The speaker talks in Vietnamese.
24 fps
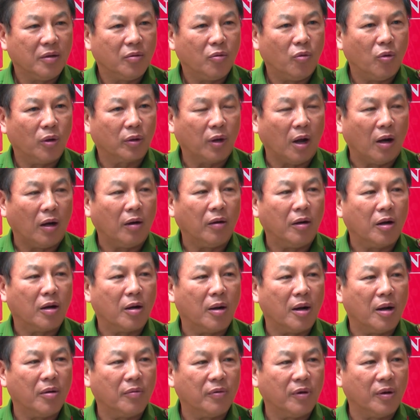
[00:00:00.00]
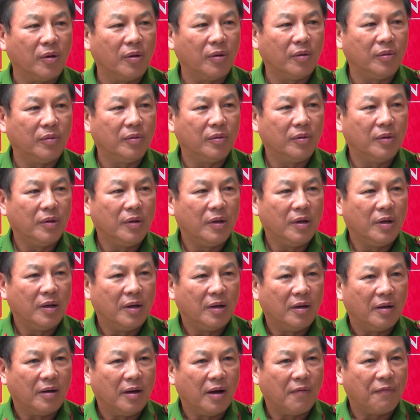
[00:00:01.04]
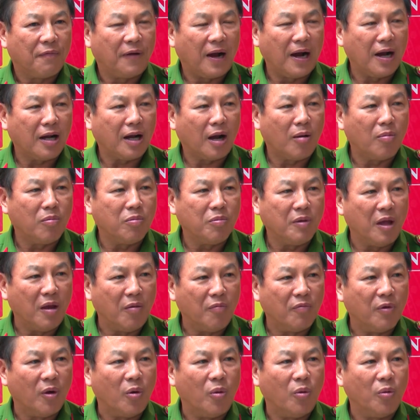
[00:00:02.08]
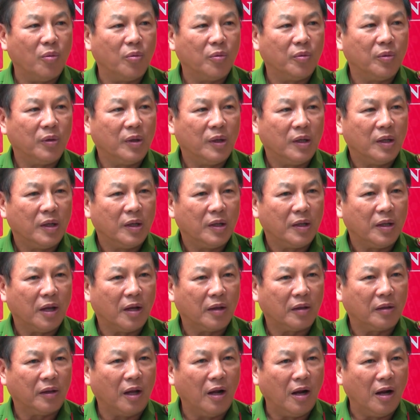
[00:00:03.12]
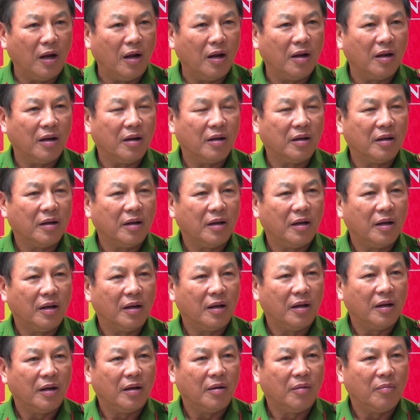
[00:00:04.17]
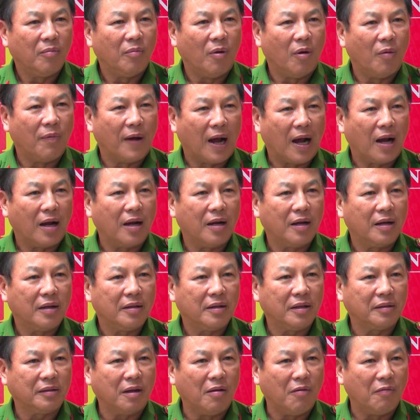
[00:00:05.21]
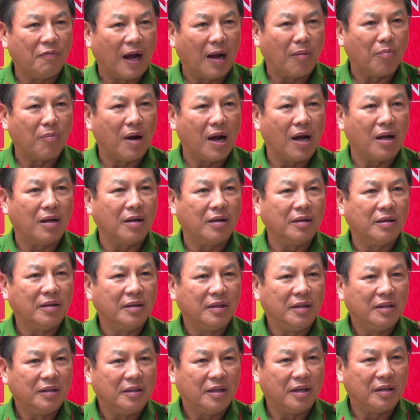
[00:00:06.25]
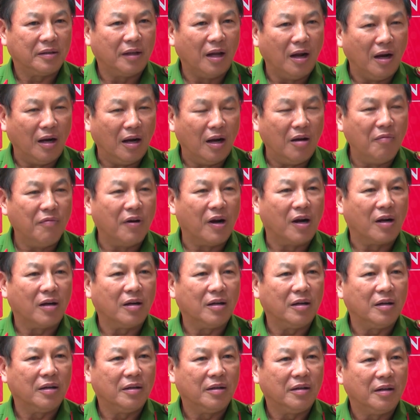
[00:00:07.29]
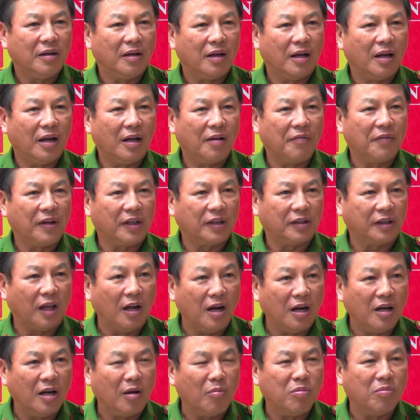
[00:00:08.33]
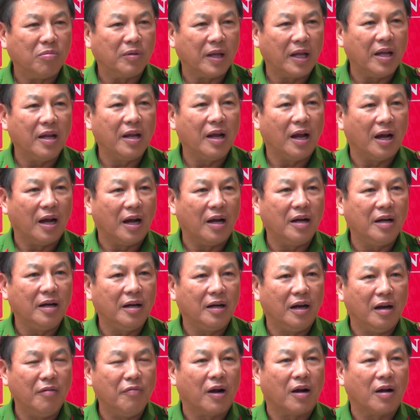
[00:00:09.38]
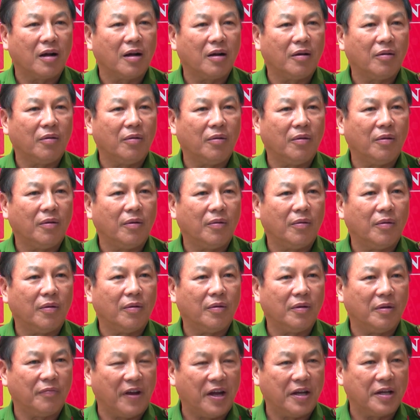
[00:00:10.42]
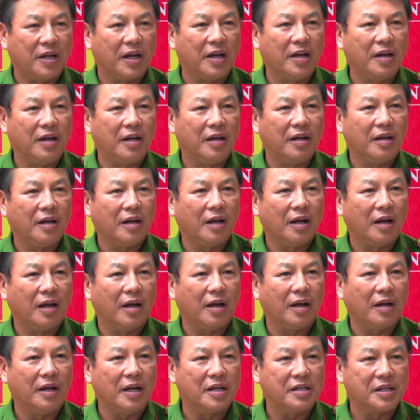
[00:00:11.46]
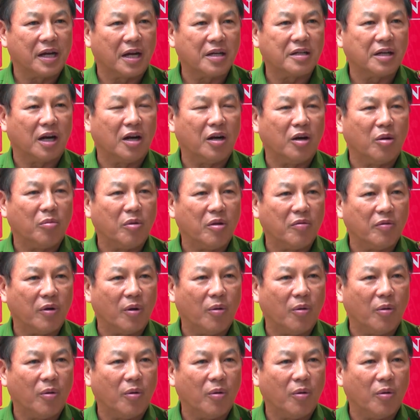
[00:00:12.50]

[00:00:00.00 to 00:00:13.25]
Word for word: của toàn lực lượng công an thành phố đã phân công nhiệm vụ cho từng bộ phận, cho từng phòng ban, cho từng lĩnh vực à, và từng đồng chí ở lĩnh vực vị trí à, để sẵn sàng làm nhiệm